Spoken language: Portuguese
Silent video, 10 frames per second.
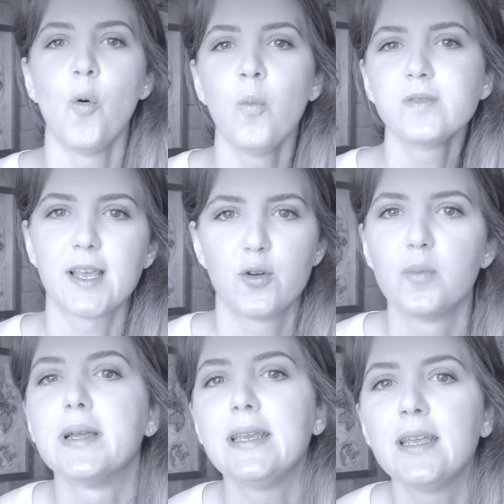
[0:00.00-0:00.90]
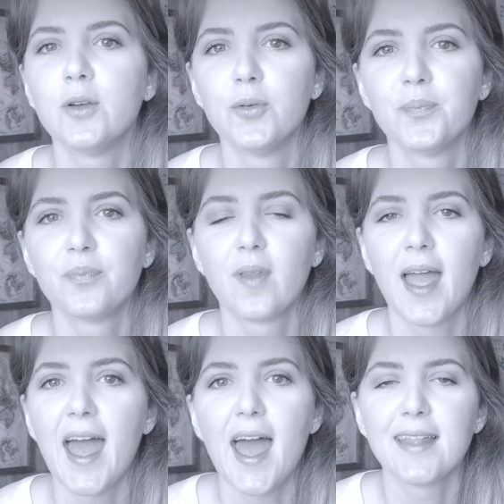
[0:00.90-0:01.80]
Um ser humaninho
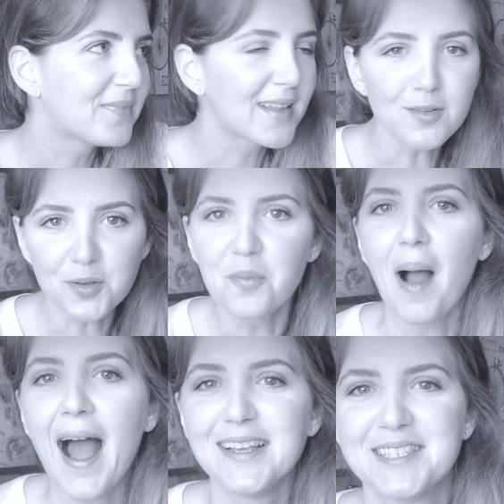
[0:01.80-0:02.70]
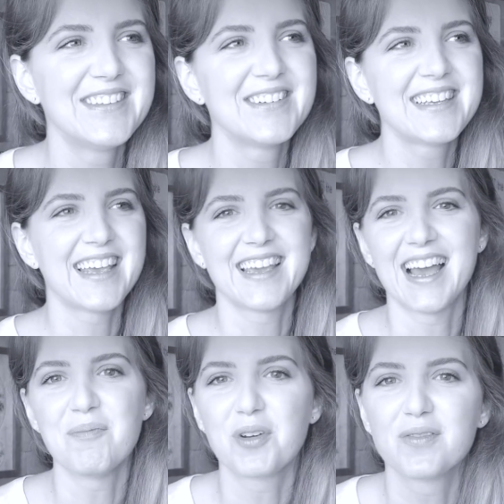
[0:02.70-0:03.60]
é tanto mais do que
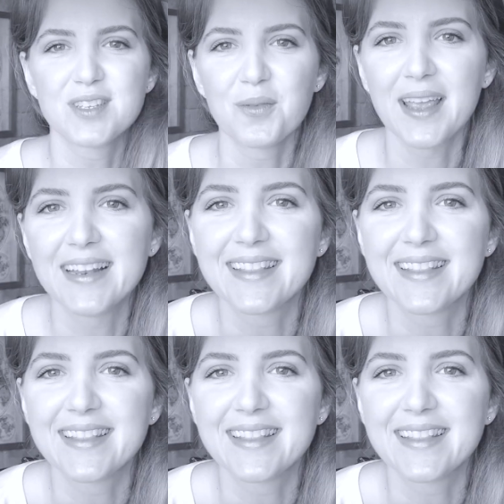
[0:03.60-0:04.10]
a profissão que ele